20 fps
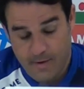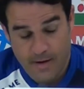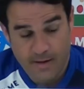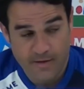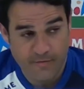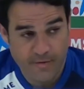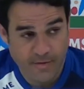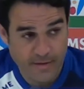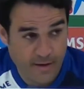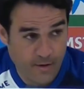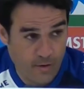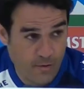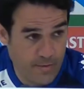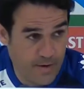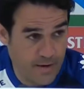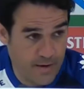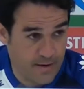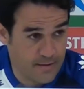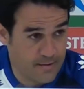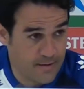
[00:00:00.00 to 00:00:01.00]
defendernos
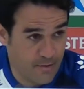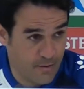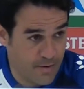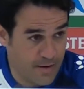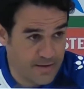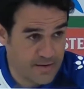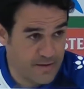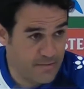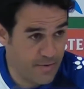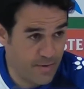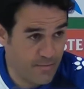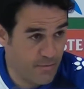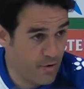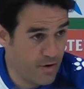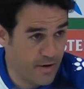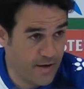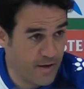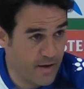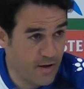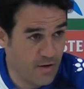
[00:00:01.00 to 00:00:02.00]
bien. Hasta ahora siempre hemos
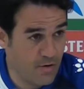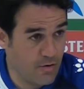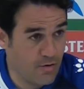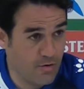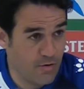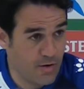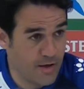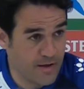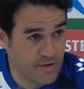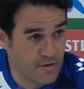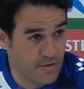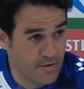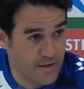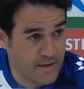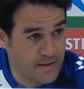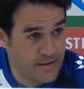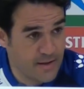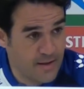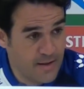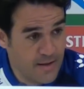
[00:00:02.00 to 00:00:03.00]
generado
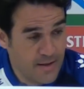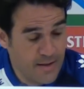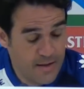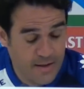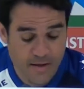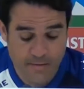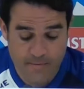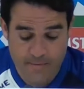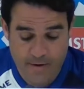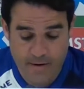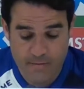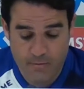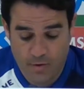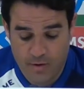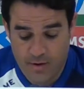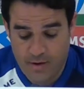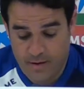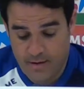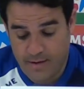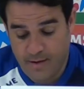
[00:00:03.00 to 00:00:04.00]
ocasiones y esperemos
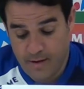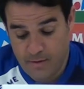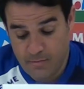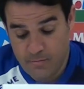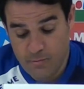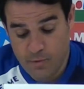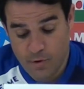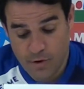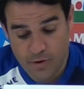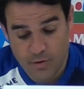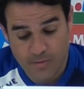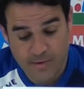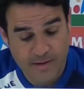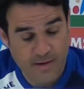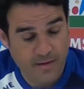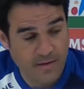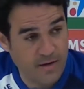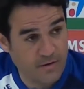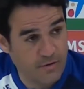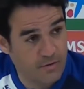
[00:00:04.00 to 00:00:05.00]
tener un poquito más
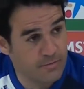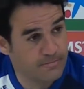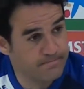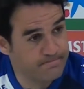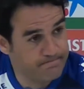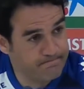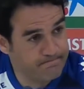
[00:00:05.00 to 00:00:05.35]
acierto.